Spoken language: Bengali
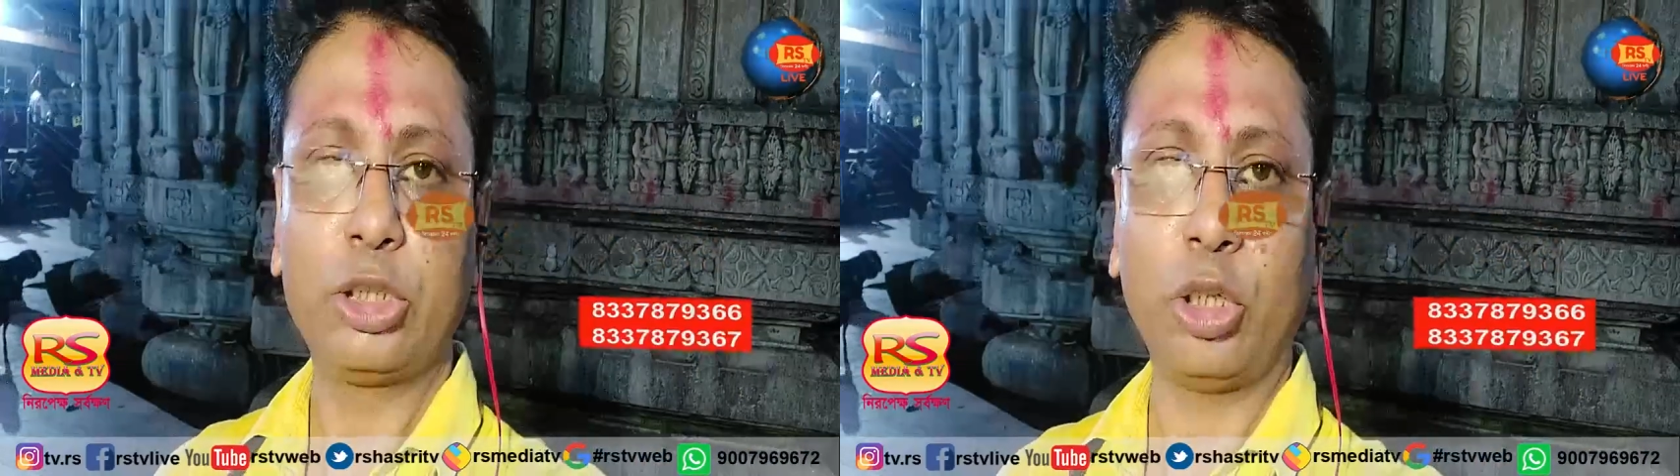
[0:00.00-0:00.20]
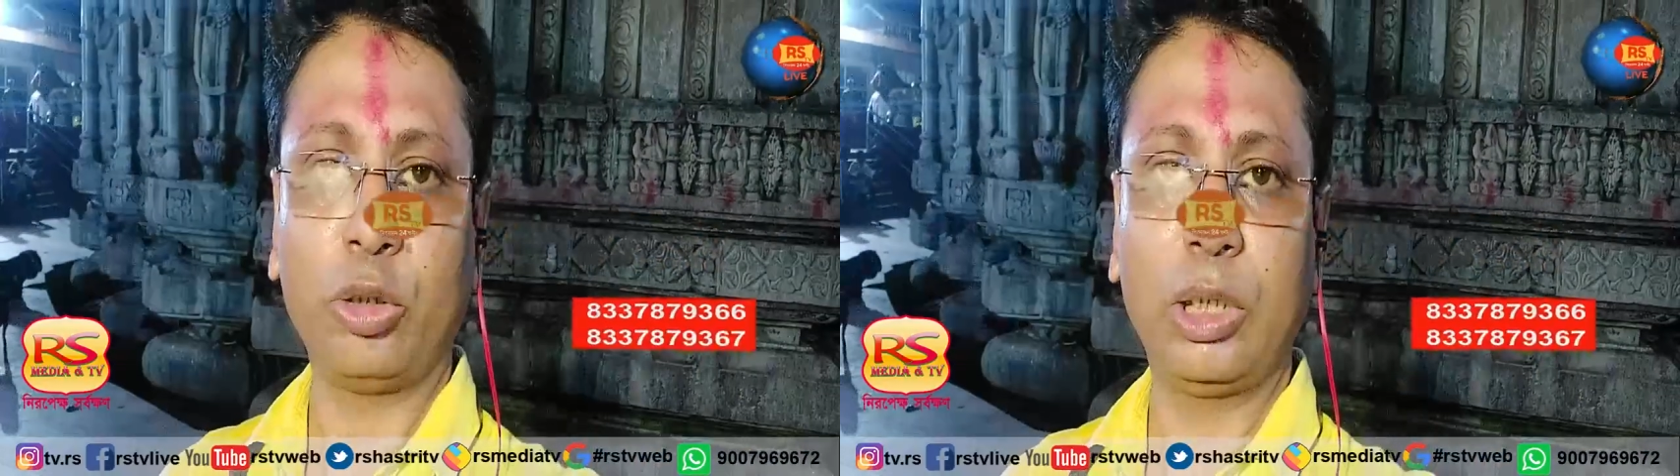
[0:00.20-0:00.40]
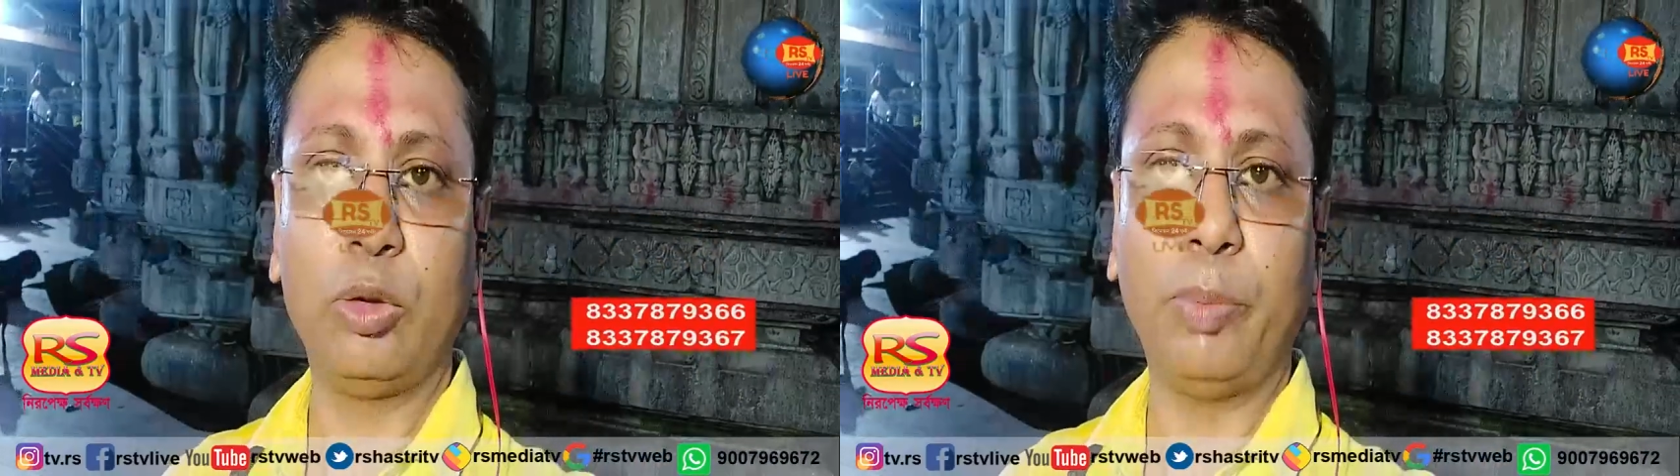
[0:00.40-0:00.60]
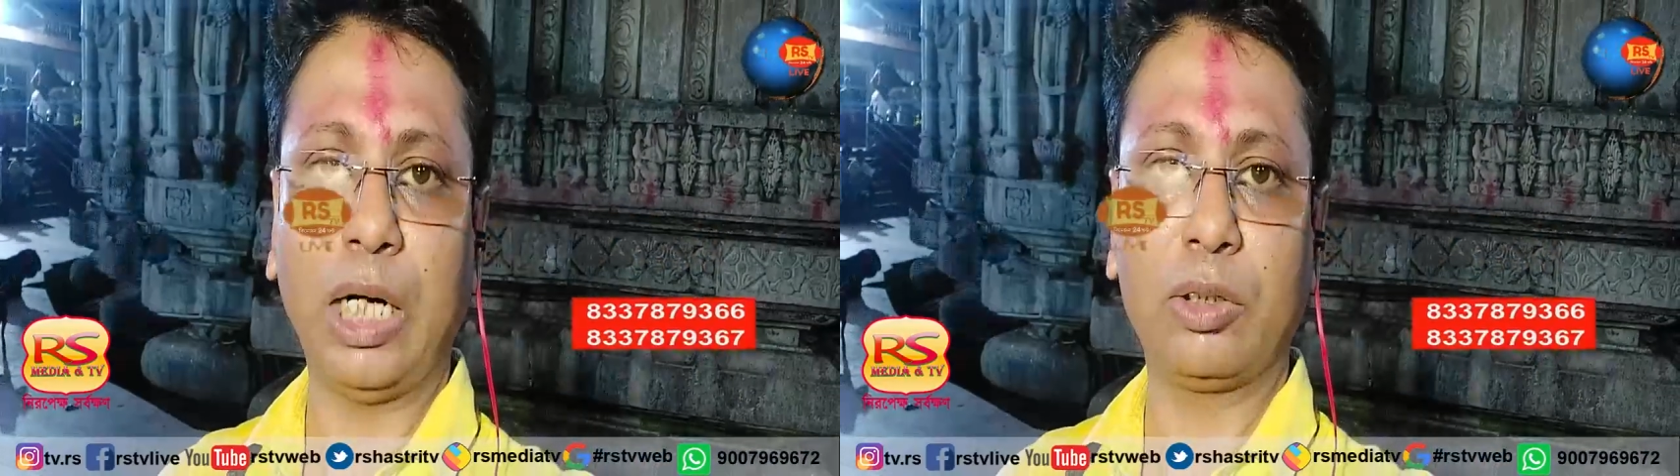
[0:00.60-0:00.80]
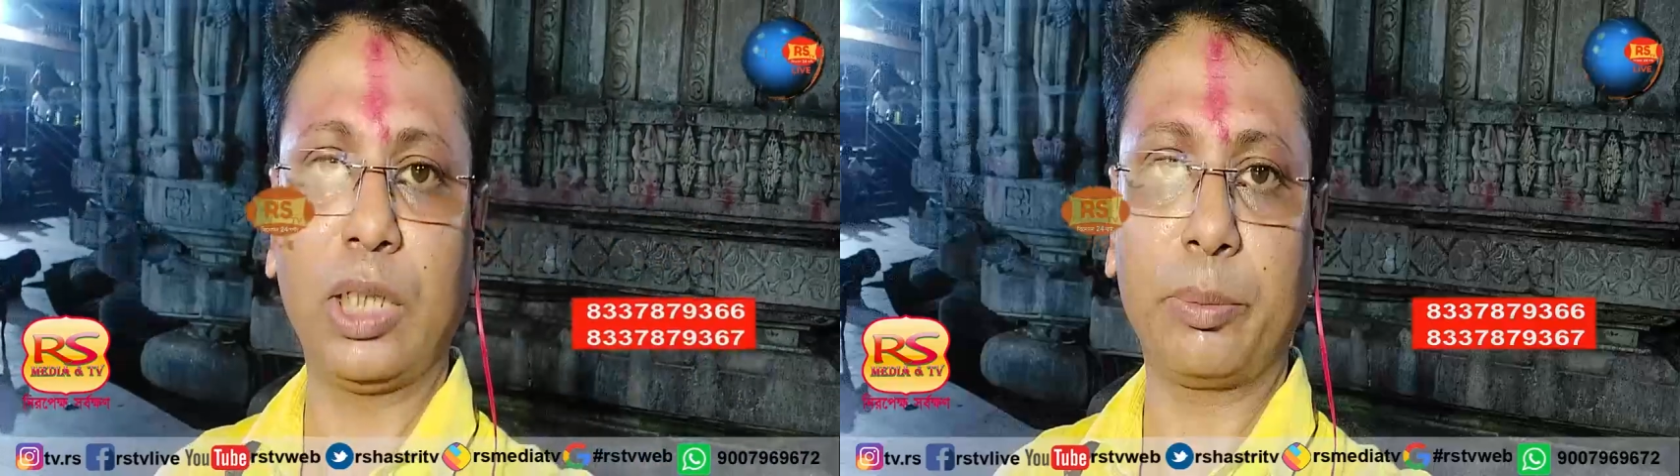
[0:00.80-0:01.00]
সকলে খুব
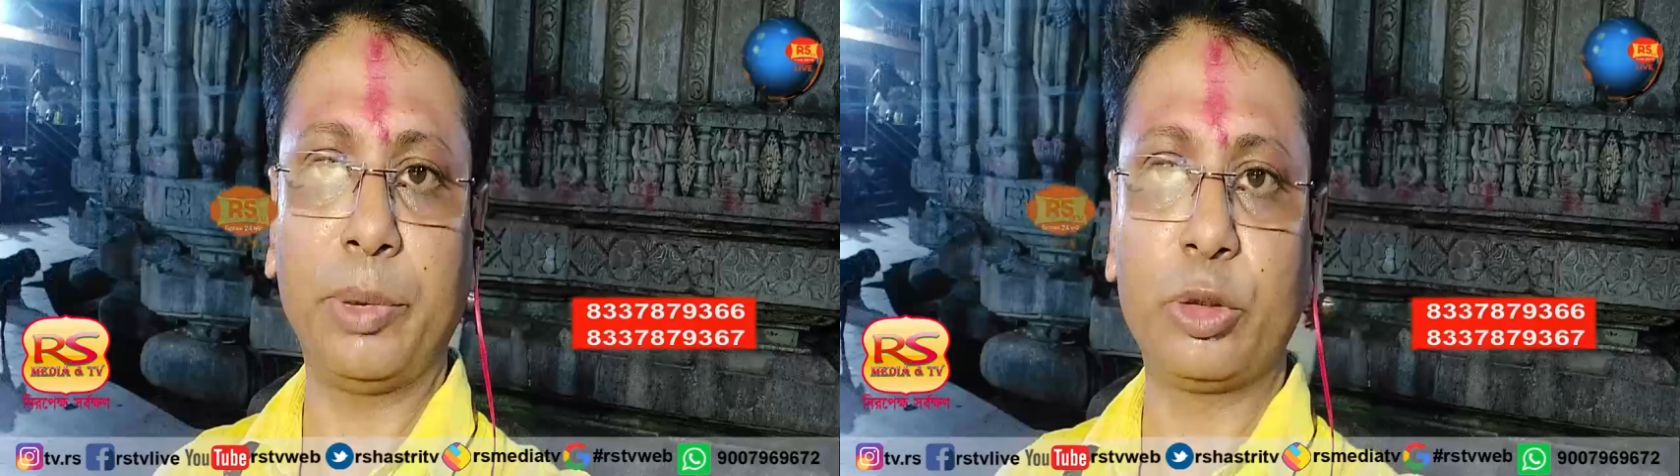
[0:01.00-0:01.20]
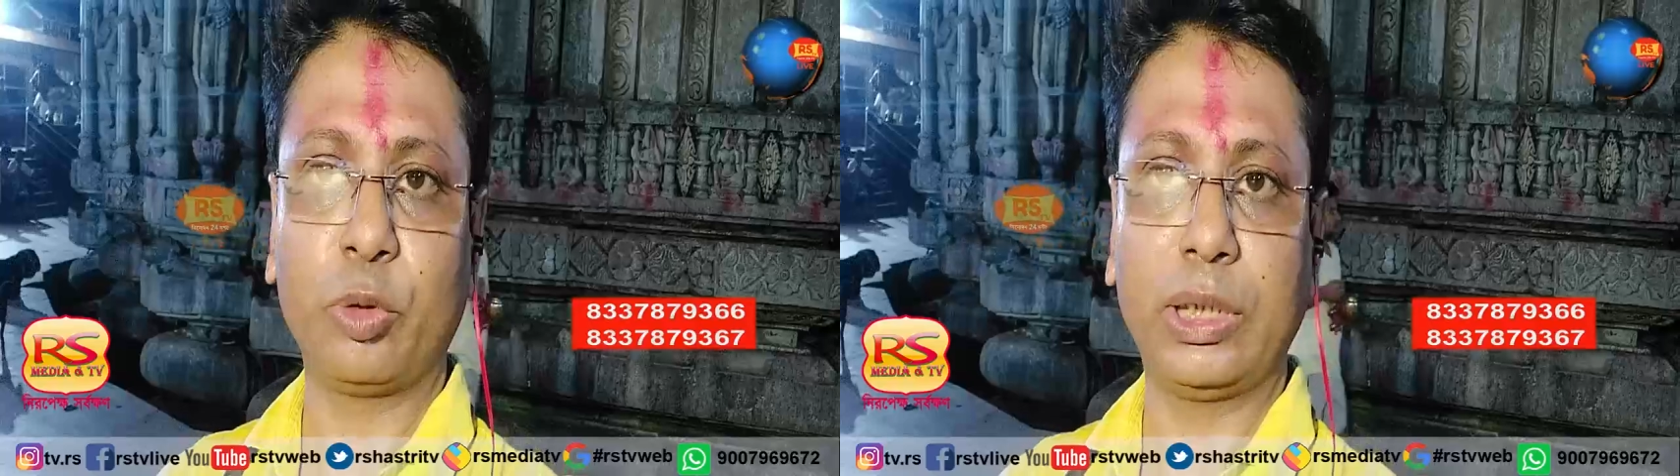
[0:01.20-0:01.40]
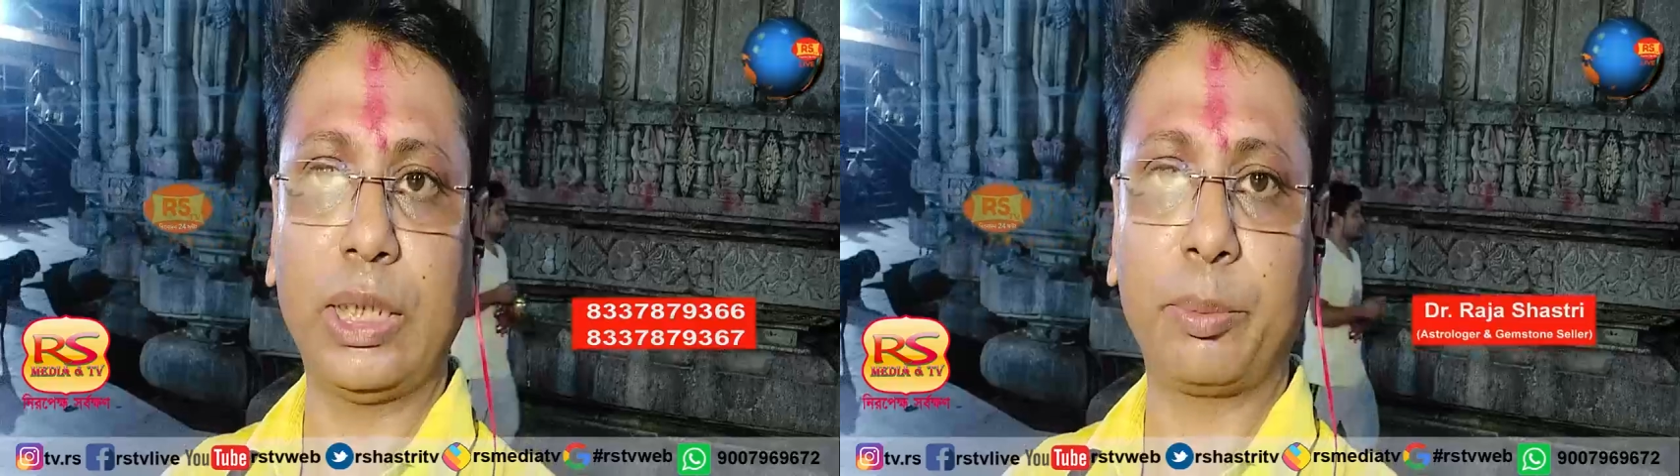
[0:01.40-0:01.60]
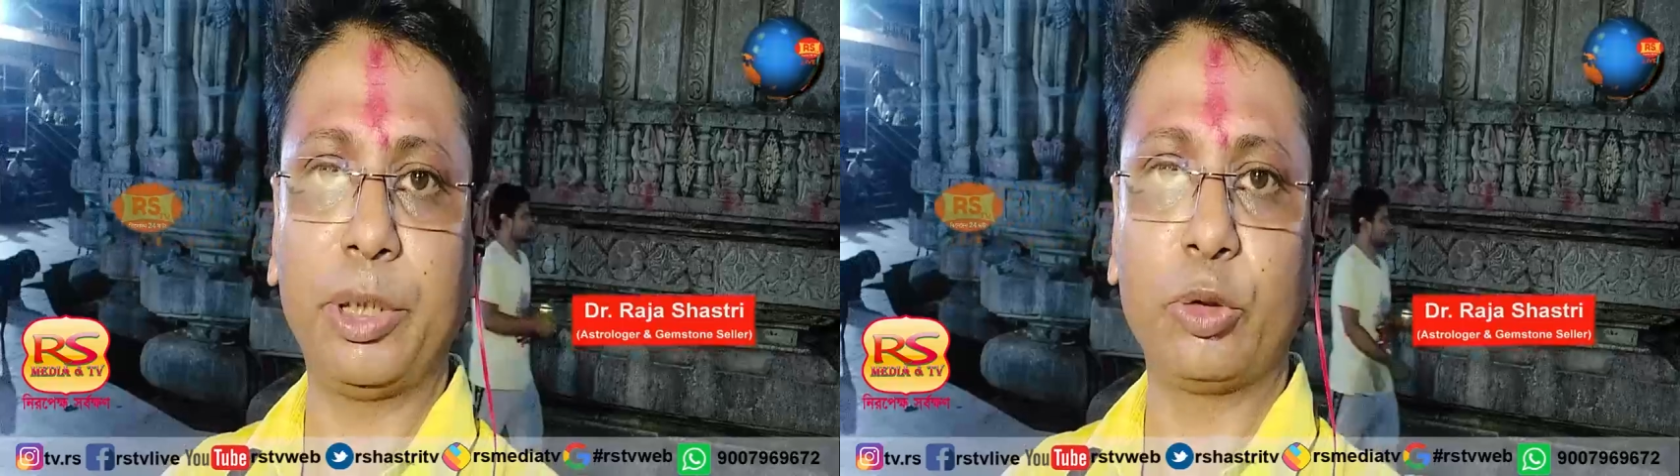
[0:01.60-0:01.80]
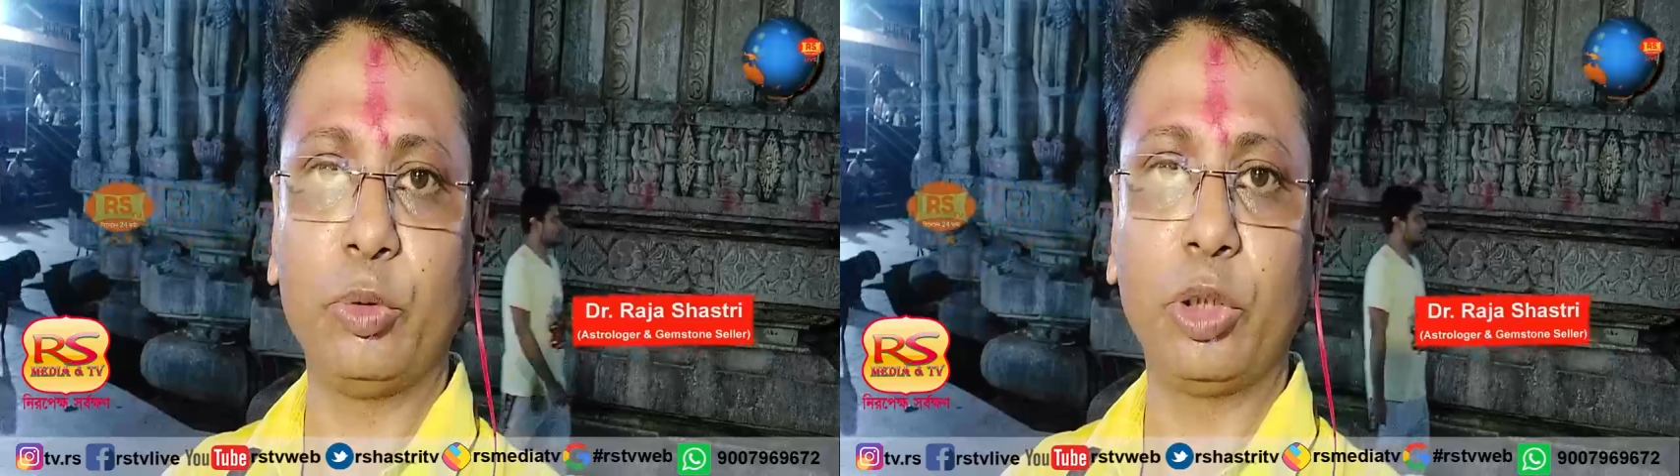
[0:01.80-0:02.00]
ভালো থাকবেন সুখে থাকবেন